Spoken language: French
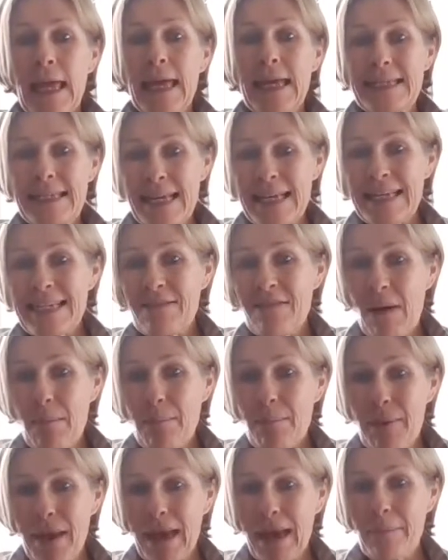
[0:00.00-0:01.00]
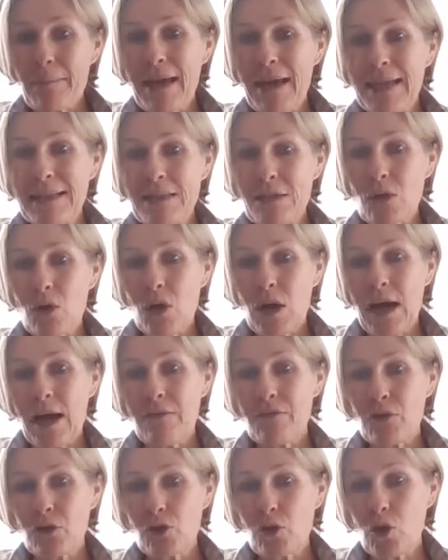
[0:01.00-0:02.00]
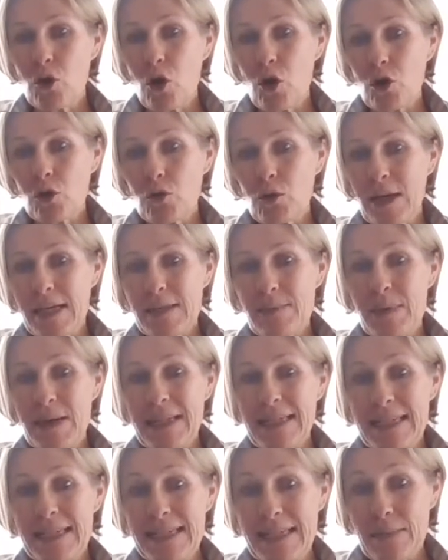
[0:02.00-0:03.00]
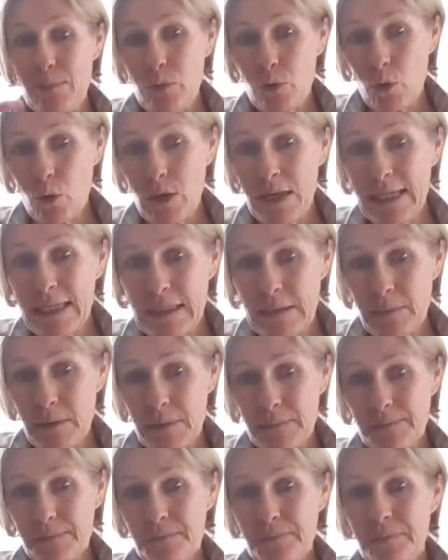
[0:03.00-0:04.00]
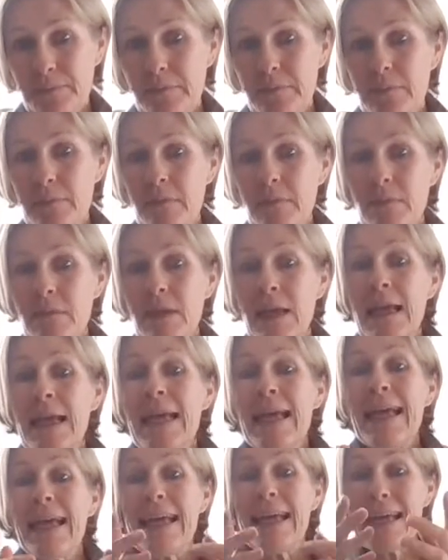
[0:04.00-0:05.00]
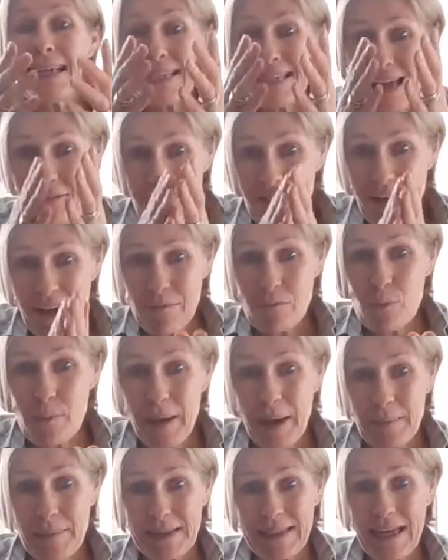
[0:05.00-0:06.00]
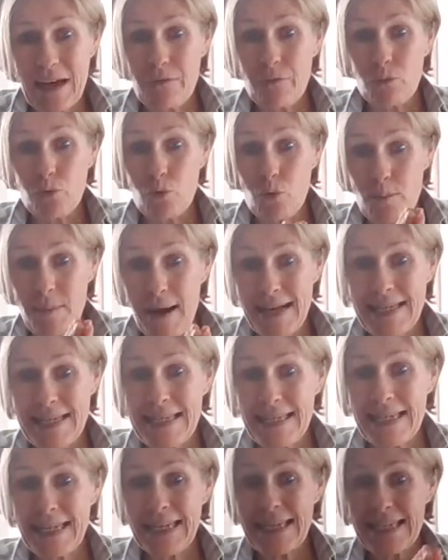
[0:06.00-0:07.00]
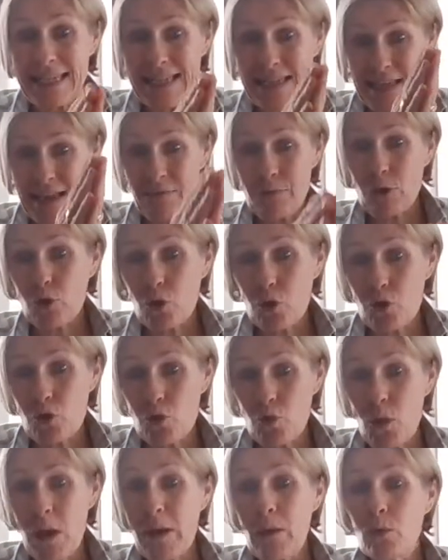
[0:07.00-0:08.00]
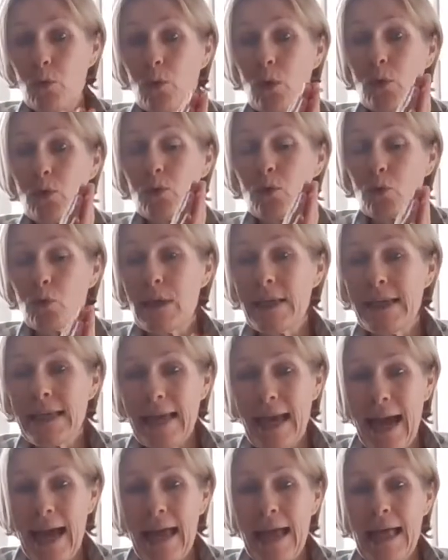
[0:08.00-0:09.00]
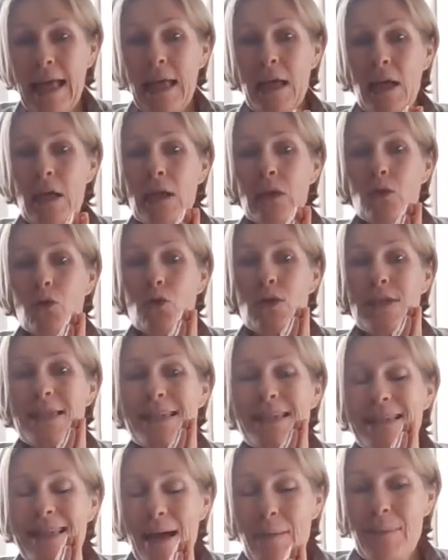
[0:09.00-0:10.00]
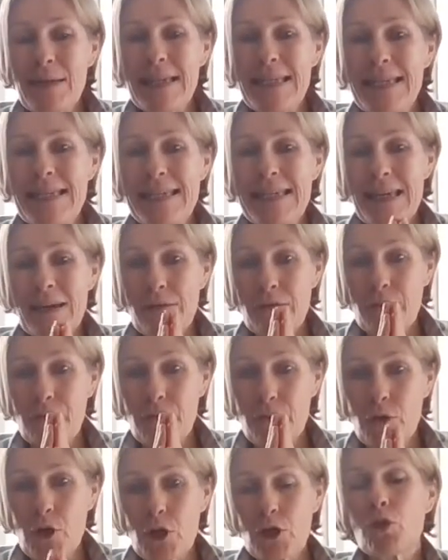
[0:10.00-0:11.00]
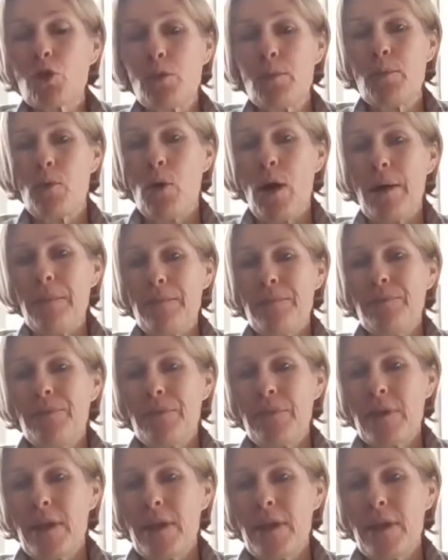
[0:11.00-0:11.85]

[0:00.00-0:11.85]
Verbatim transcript: Et ça, ça va permettre à votre corps de respecter ses biorhythmes. Et ça va vous permettre à vous de mincir si c'est votre souhait ou en tous les cas de stabiliser votre poids.